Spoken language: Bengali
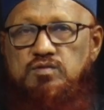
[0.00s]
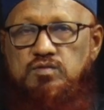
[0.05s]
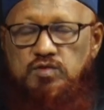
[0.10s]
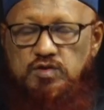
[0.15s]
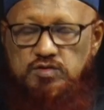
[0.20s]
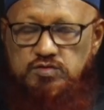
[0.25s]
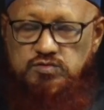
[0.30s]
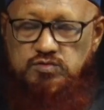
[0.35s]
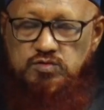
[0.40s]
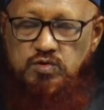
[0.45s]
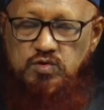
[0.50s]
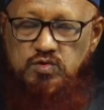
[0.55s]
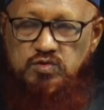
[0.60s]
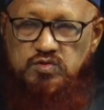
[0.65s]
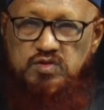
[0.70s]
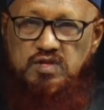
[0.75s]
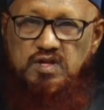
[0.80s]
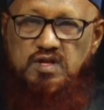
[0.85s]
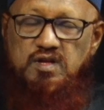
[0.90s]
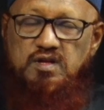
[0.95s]

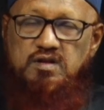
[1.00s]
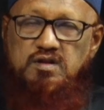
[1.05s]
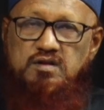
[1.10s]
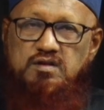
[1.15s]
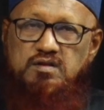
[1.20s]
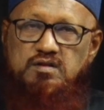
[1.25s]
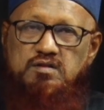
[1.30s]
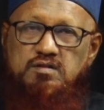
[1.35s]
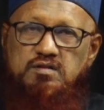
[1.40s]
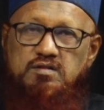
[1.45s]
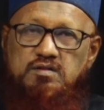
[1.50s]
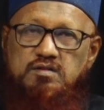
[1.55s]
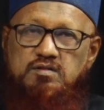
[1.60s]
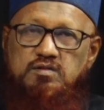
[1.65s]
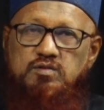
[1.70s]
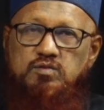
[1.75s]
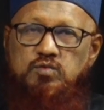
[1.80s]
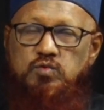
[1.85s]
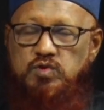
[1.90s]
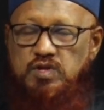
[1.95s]
অশ্লীলতার
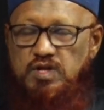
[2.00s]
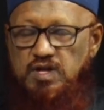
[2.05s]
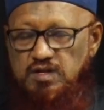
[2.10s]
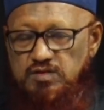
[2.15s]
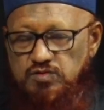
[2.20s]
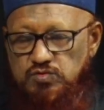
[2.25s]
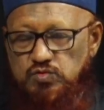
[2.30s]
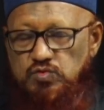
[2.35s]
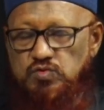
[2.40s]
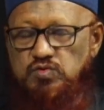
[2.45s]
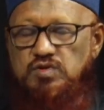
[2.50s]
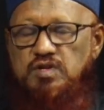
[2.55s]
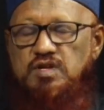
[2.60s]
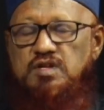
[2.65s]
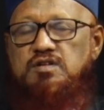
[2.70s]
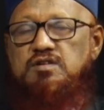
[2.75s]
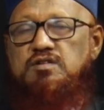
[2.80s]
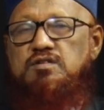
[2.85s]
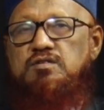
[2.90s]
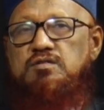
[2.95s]
কোরআন
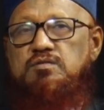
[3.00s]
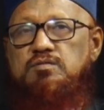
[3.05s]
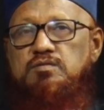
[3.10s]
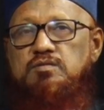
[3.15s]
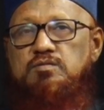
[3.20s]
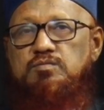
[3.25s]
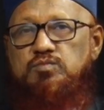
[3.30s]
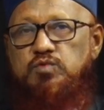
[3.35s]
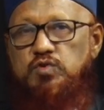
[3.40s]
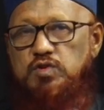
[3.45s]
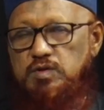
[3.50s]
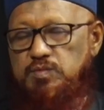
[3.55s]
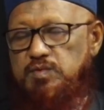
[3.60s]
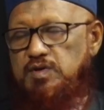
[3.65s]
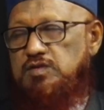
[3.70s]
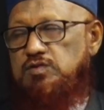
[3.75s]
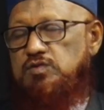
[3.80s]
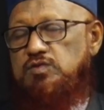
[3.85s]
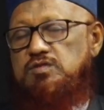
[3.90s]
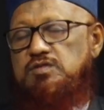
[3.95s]
সুন্নার
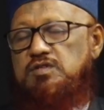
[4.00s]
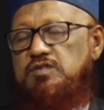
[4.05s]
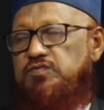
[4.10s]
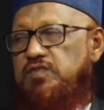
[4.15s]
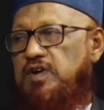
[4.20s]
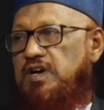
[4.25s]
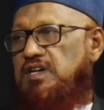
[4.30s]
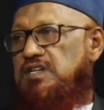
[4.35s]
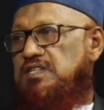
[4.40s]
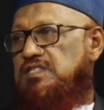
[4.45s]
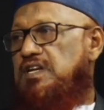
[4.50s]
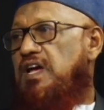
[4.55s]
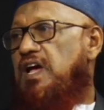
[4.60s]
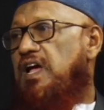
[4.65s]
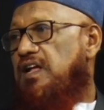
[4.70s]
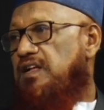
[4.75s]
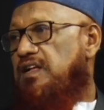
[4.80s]
পরিভাষা হচ্ছে ফাহসা